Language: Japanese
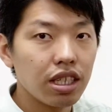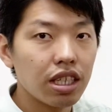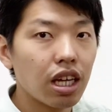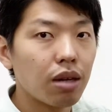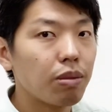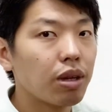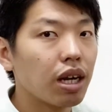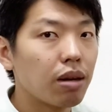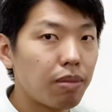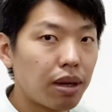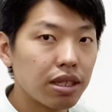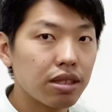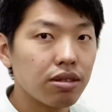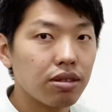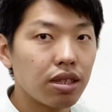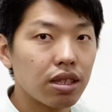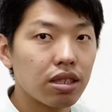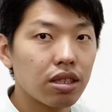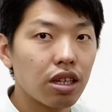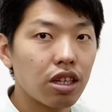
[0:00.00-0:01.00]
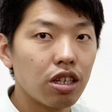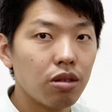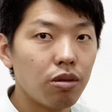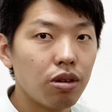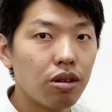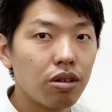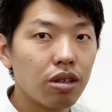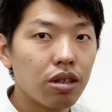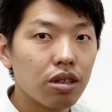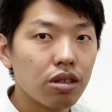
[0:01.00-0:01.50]
痛みが増すんですけど
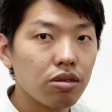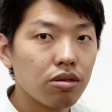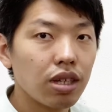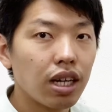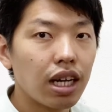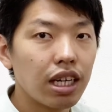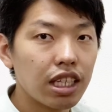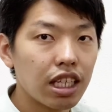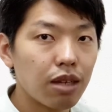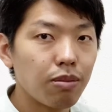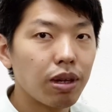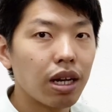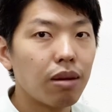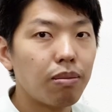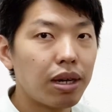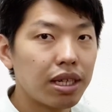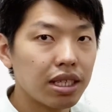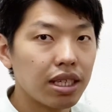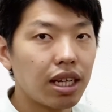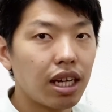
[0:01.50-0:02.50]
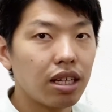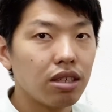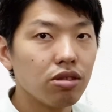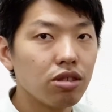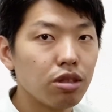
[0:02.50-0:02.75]
も、それが痛みが増さない。